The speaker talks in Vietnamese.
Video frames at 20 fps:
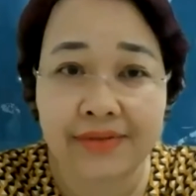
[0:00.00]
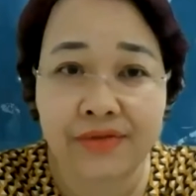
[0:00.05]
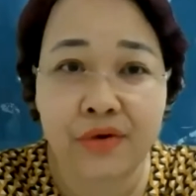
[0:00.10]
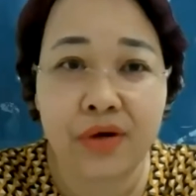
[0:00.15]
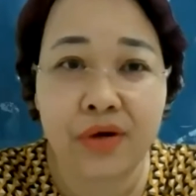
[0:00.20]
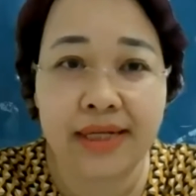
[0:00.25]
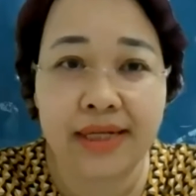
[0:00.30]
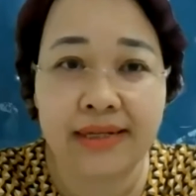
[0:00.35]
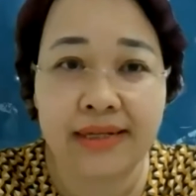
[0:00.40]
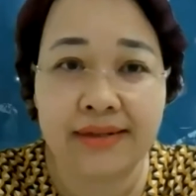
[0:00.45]

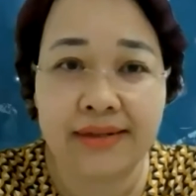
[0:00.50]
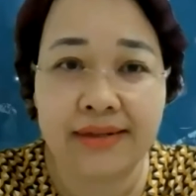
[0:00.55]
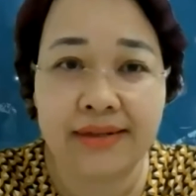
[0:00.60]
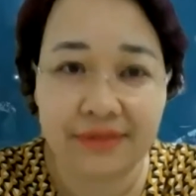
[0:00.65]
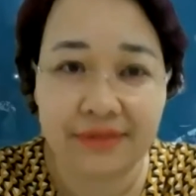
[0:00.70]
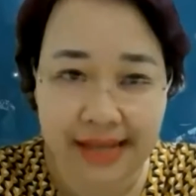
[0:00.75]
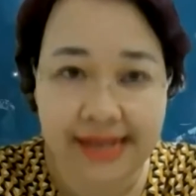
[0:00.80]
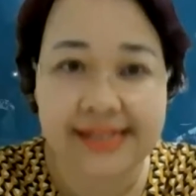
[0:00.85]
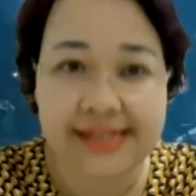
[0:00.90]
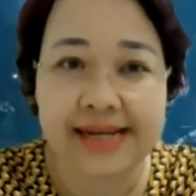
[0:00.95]
vô hình
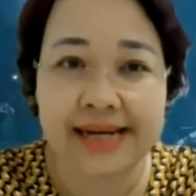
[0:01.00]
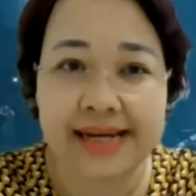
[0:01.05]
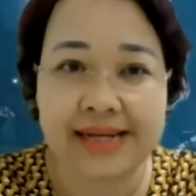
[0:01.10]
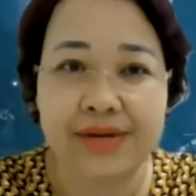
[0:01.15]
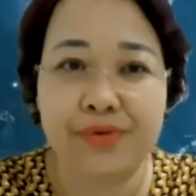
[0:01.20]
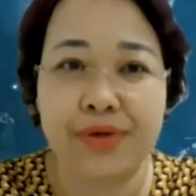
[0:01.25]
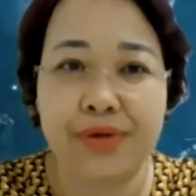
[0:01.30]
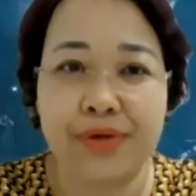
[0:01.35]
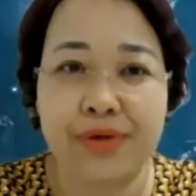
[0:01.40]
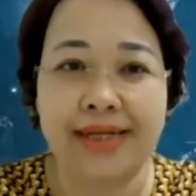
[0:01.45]
và tài
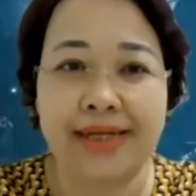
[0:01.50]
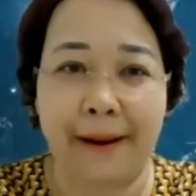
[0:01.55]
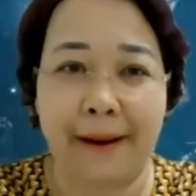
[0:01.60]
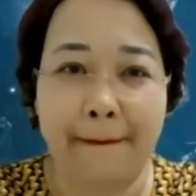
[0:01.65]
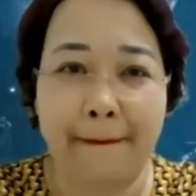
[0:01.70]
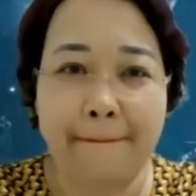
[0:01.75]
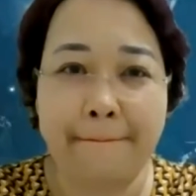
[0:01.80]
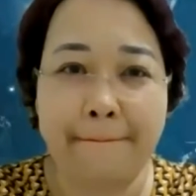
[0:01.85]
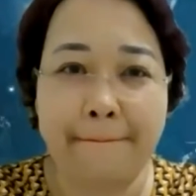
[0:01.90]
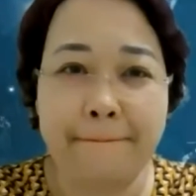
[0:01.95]
sản hữu hình ạ
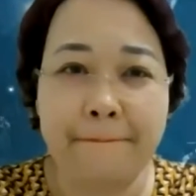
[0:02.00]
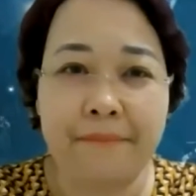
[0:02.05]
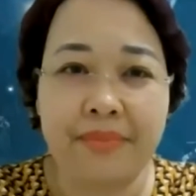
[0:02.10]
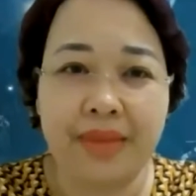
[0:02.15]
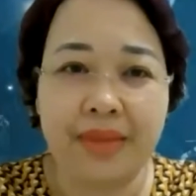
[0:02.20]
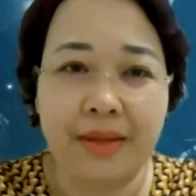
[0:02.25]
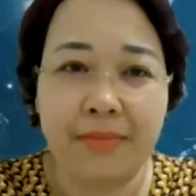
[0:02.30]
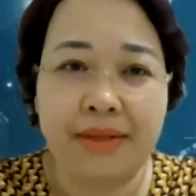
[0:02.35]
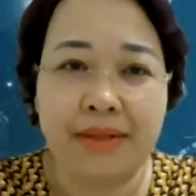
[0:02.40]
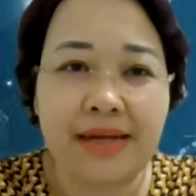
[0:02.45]
à?
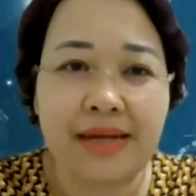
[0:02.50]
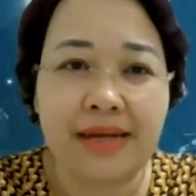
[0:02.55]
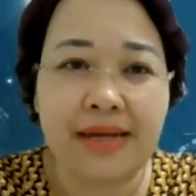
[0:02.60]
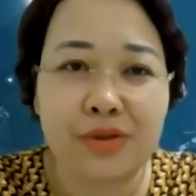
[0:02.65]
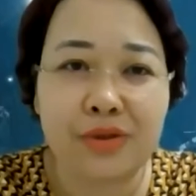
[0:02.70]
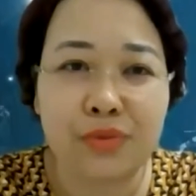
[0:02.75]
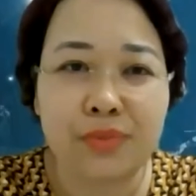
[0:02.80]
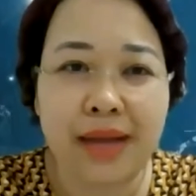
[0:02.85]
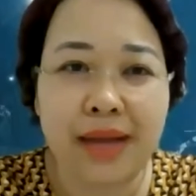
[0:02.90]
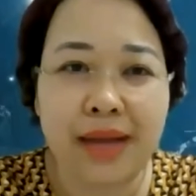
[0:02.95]
bây
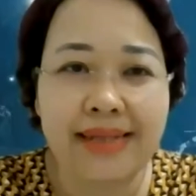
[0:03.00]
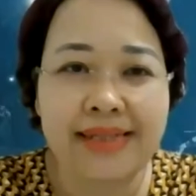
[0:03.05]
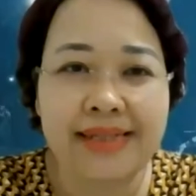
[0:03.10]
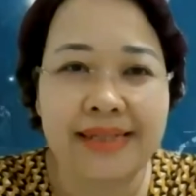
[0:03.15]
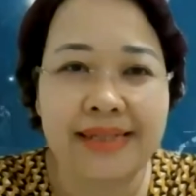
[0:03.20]
giờ chúng ta